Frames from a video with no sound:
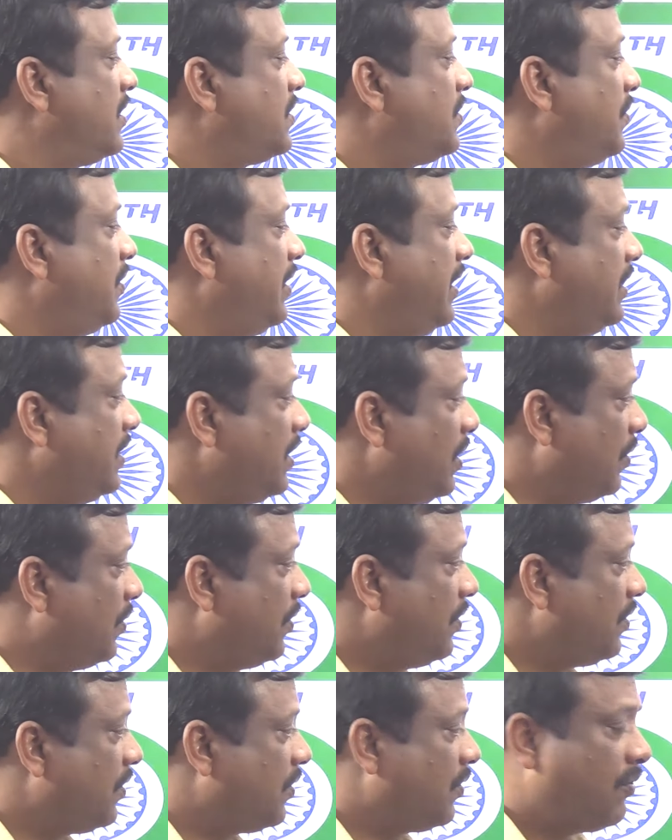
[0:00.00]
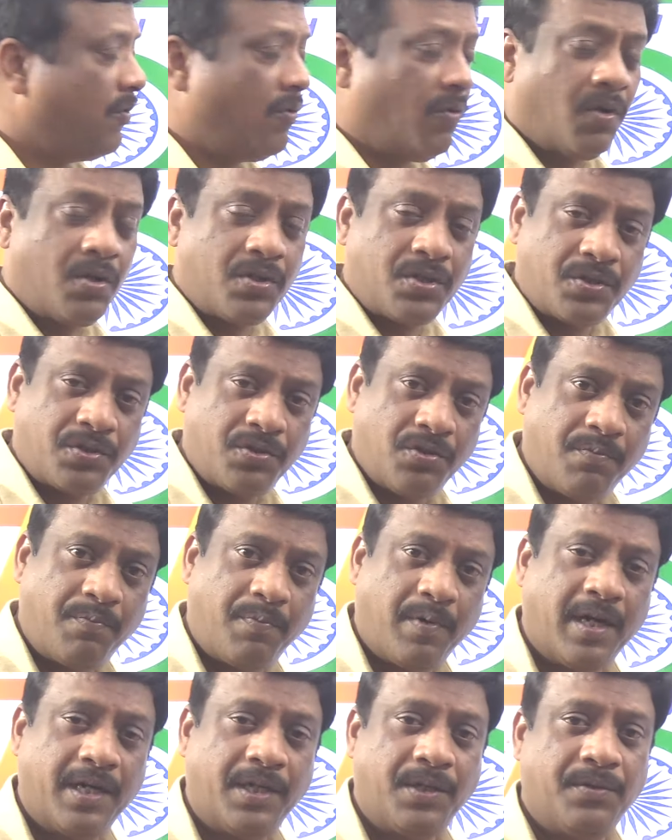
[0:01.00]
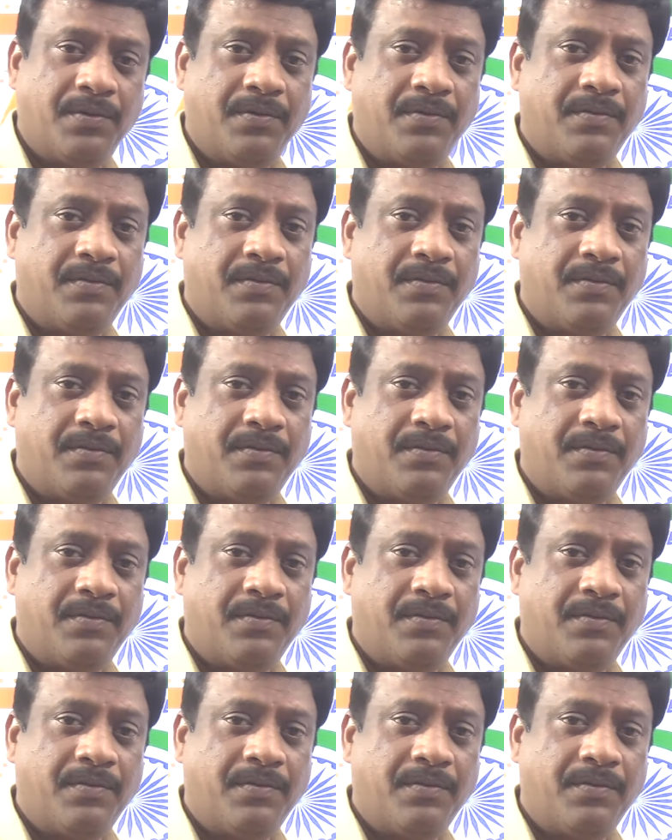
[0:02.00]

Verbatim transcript: సో ఇందులో కోర్స్తో పాటు